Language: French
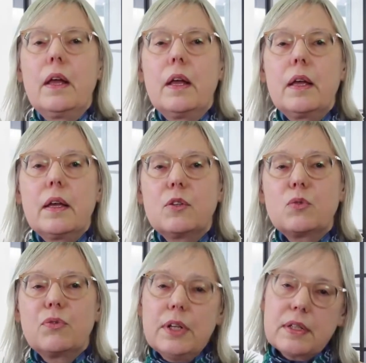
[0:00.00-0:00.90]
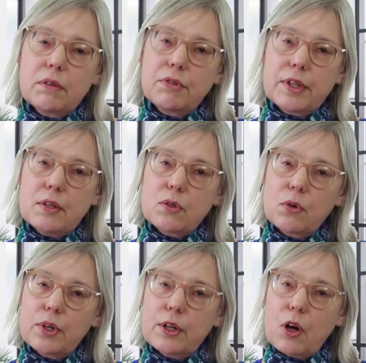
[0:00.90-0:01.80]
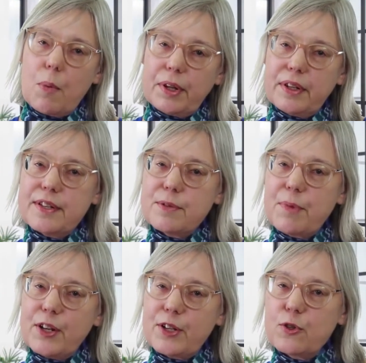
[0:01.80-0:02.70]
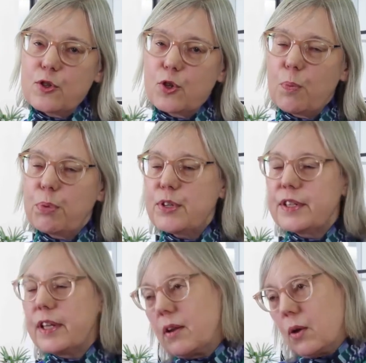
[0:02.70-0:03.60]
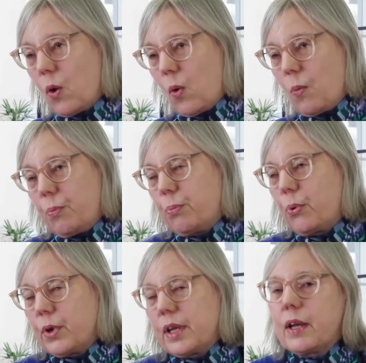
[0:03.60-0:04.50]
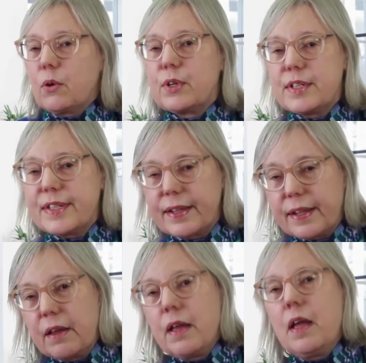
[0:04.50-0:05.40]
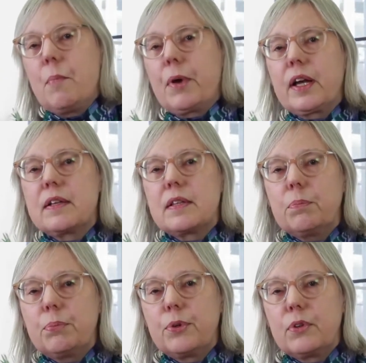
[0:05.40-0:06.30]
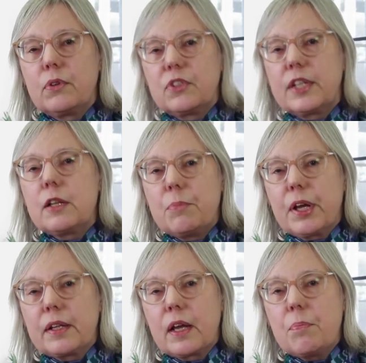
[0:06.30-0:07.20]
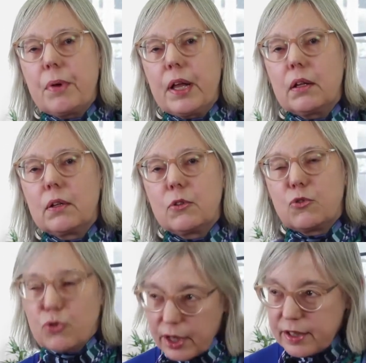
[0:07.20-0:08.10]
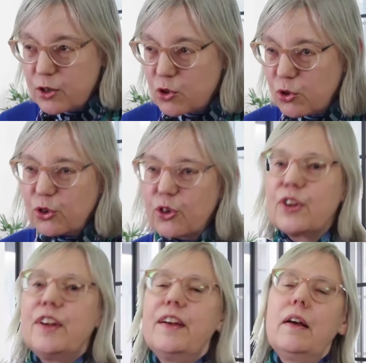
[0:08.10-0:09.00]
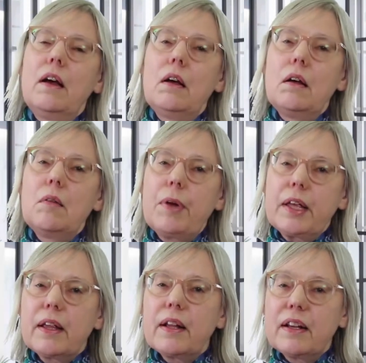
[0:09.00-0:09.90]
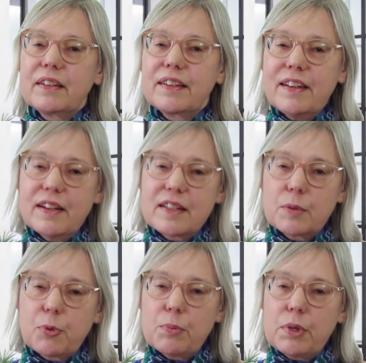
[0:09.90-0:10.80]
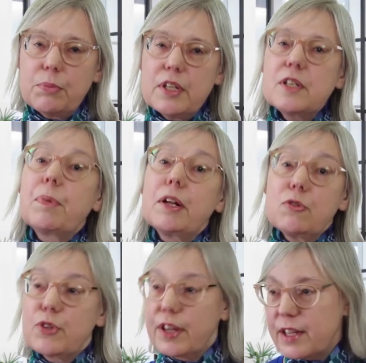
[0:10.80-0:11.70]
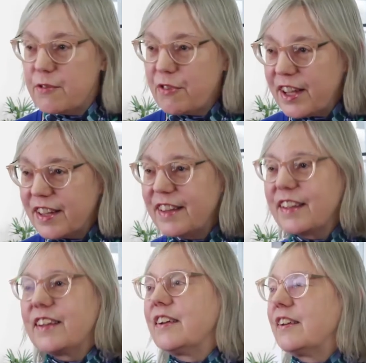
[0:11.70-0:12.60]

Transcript: Et souvent, les invités sont là et commentent des images qui ne sont pas celles pour lesquelles on les attend. Par exemple, euh, Jeannette Bertrand parle du temps des sucres. Bernard Landry, dans ses premiers ministres, parle du temps des fêtes.